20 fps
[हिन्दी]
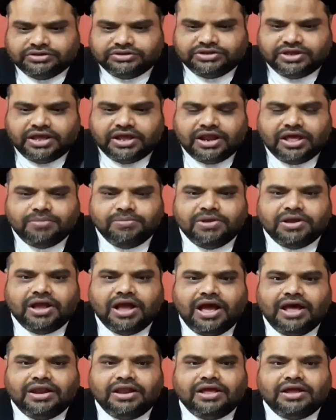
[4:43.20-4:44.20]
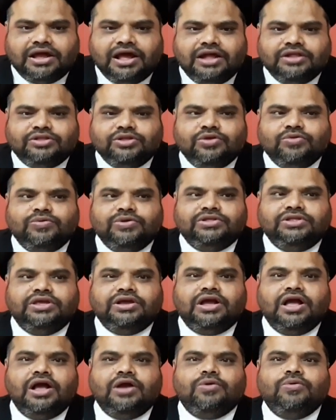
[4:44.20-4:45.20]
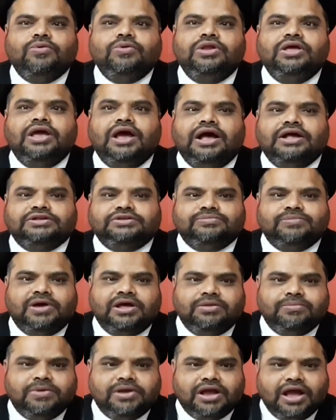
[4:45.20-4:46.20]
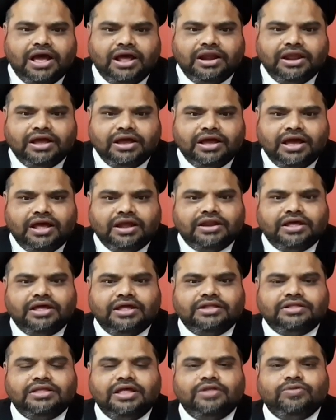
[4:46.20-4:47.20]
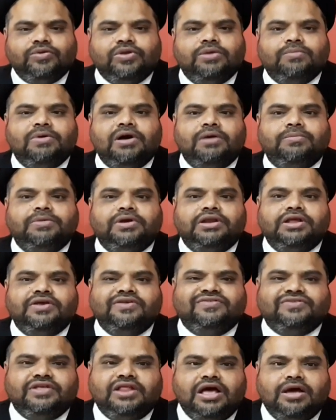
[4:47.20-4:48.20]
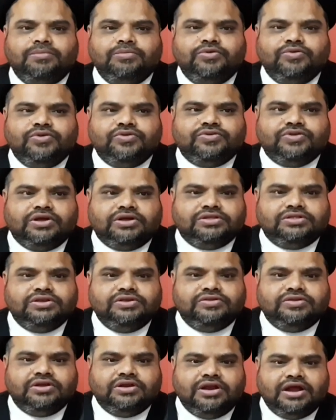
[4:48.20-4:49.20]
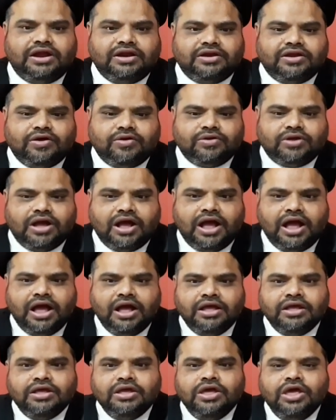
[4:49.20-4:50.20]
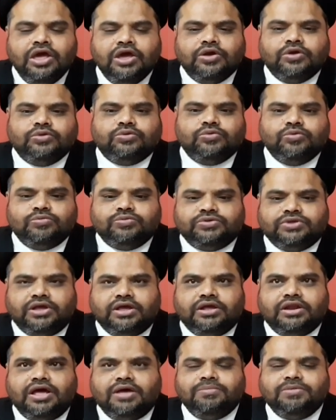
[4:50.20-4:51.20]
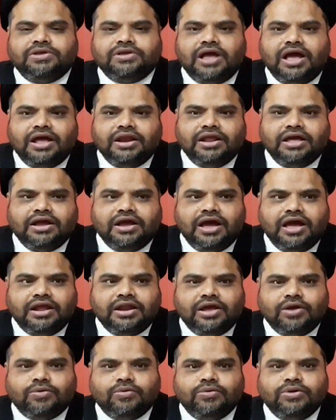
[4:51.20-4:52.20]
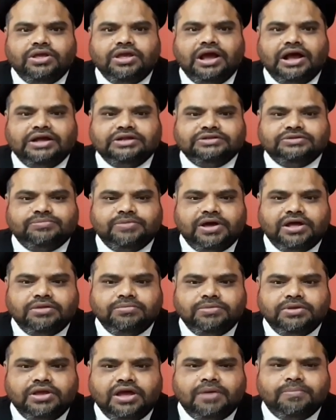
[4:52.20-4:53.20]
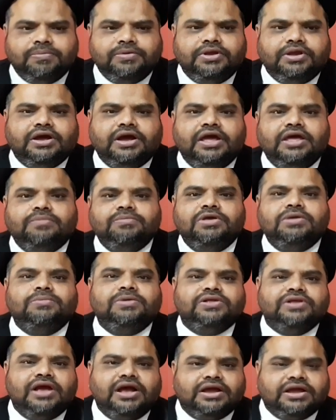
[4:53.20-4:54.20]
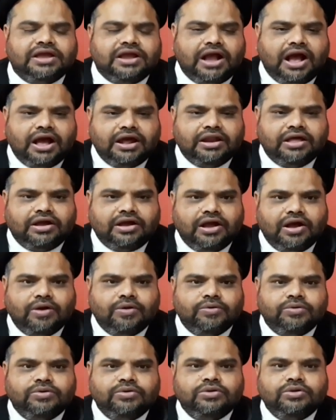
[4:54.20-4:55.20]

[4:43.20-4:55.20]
सहरा में खाना खाते हुए देखा खुले आसमान में खाना खा रहा था तो इमाम अलैहिस्सलाम ने उसे सख्ती से डांटा और कहा कि तू सहरा में खाना खा रहा खुले आसमान में अपने खैमे में के खाना खाओ